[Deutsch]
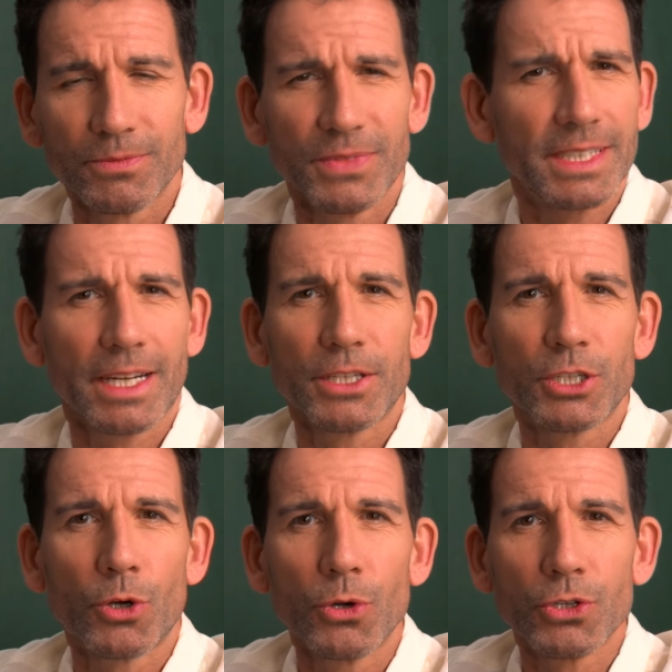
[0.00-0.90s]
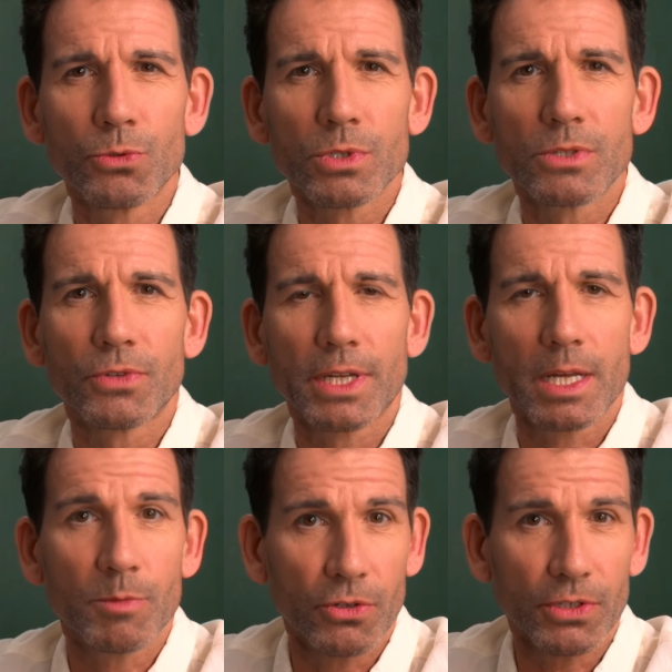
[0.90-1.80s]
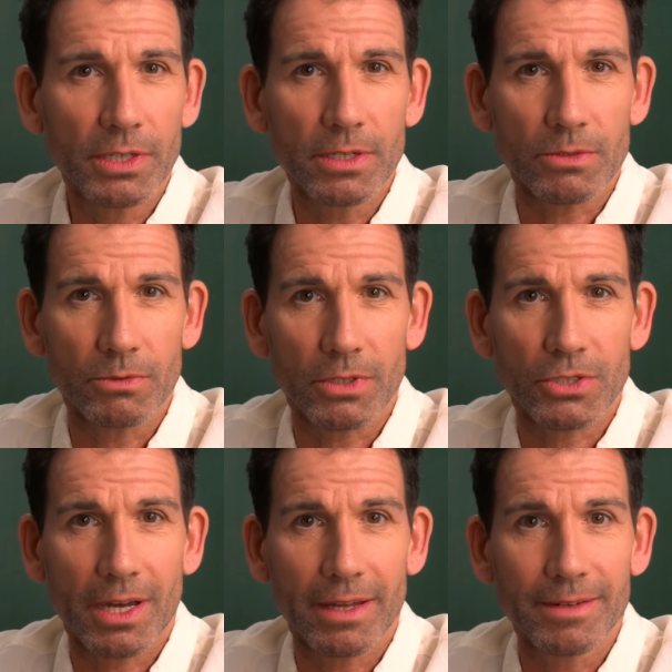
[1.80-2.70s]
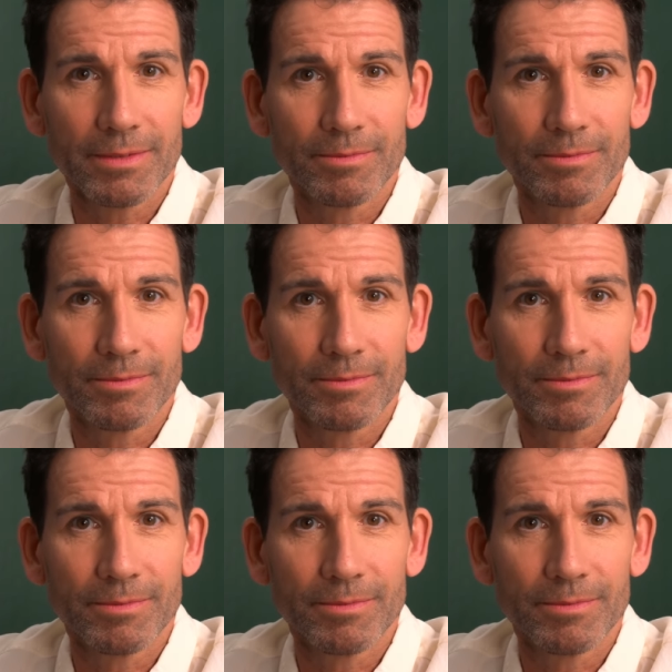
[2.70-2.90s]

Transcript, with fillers: Wie kann ich Keuchhusten von einer Bronchitis unterscheiden?